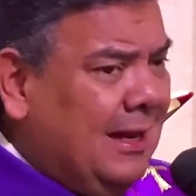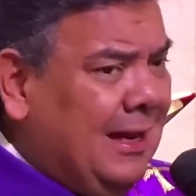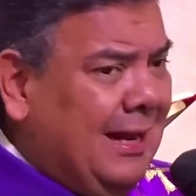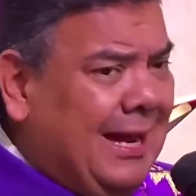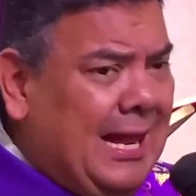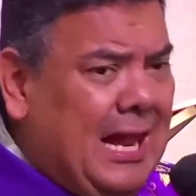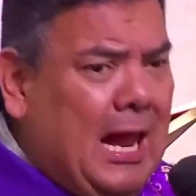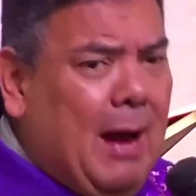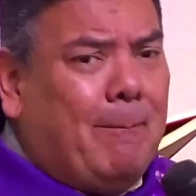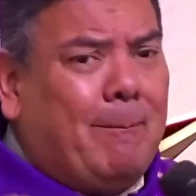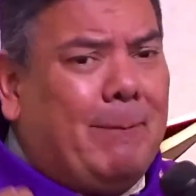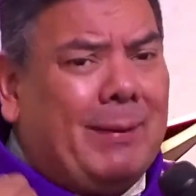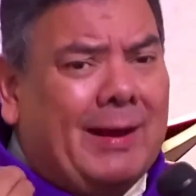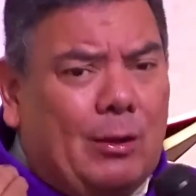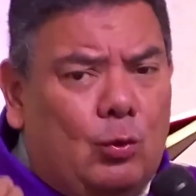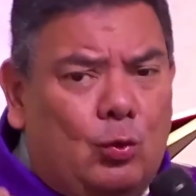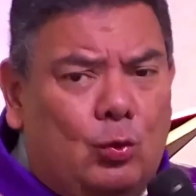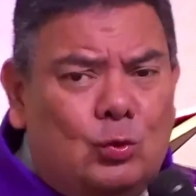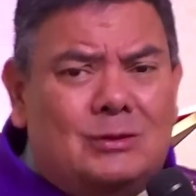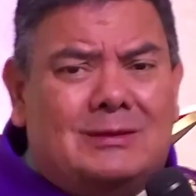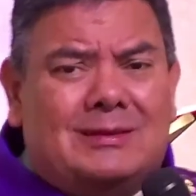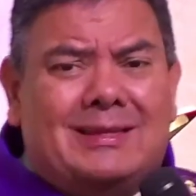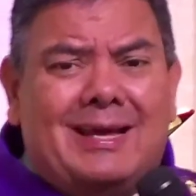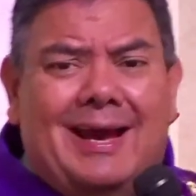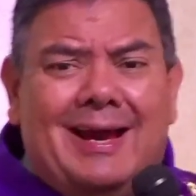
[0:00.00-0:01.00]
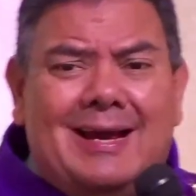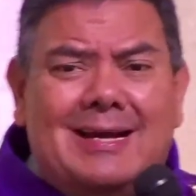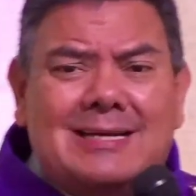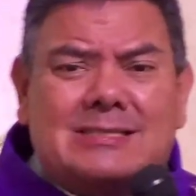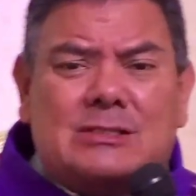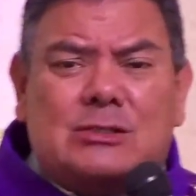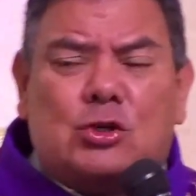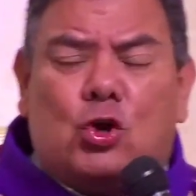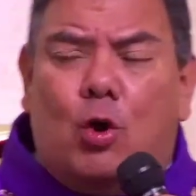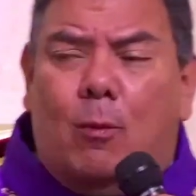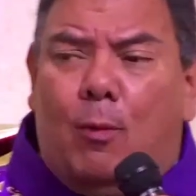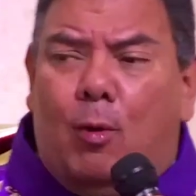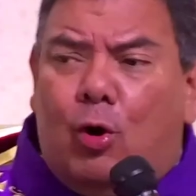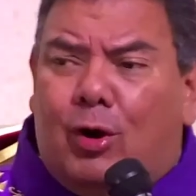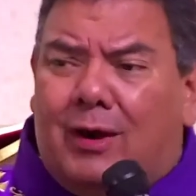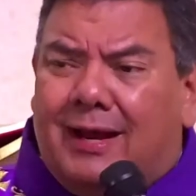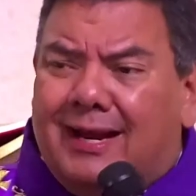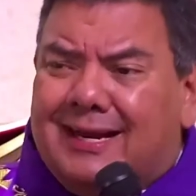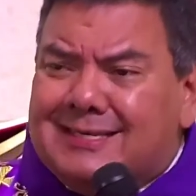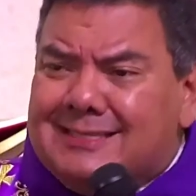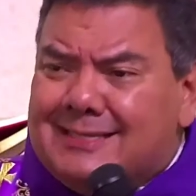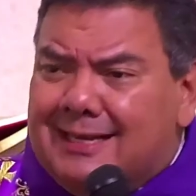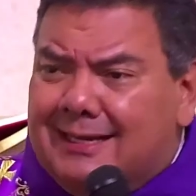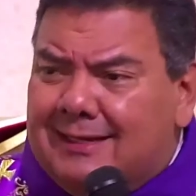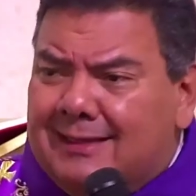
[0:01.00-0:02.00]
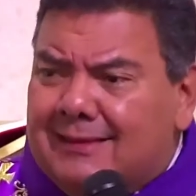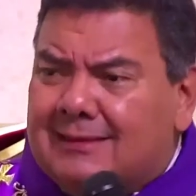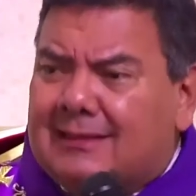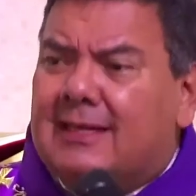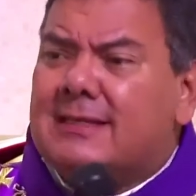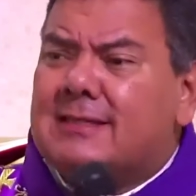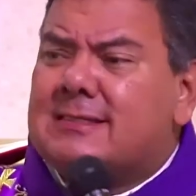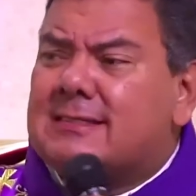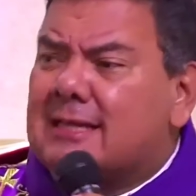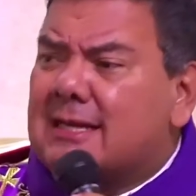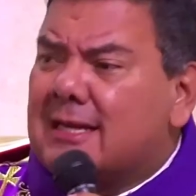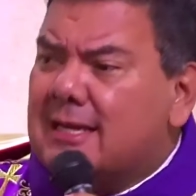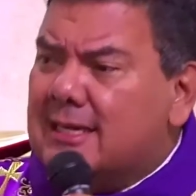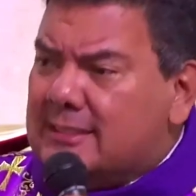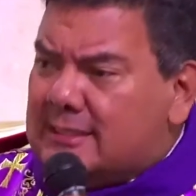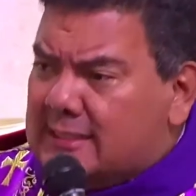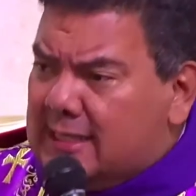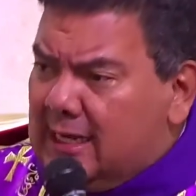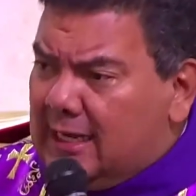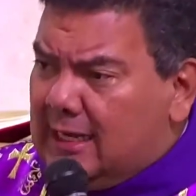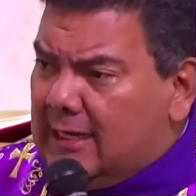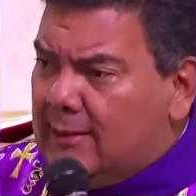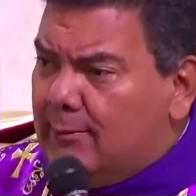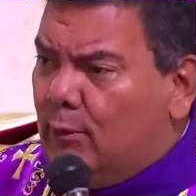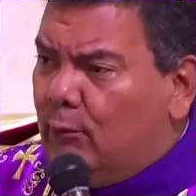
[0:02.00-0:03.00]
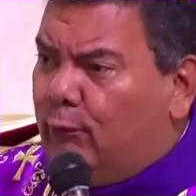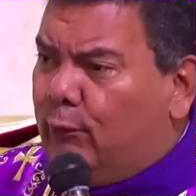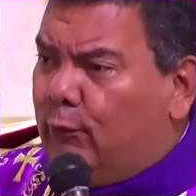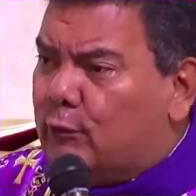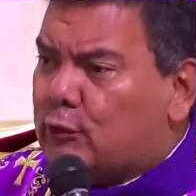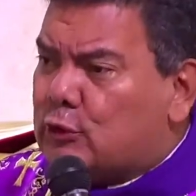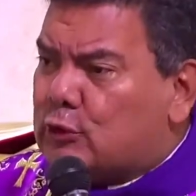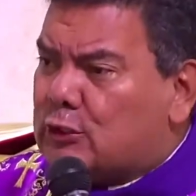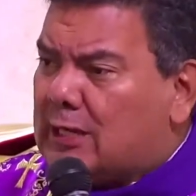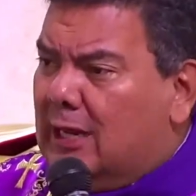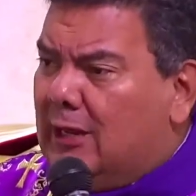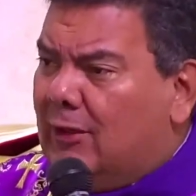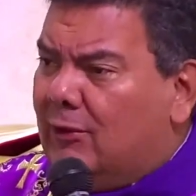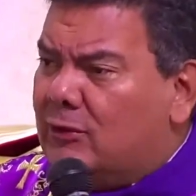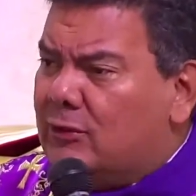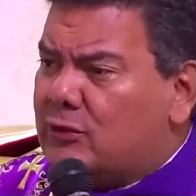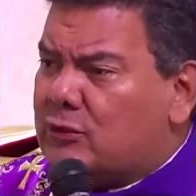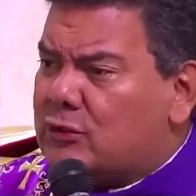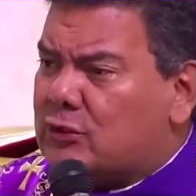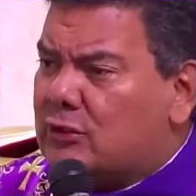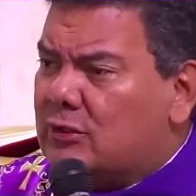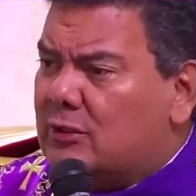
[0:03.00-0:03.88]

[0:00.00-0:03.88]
la pregunta es, como creyentes, ¿seguimos frustrados?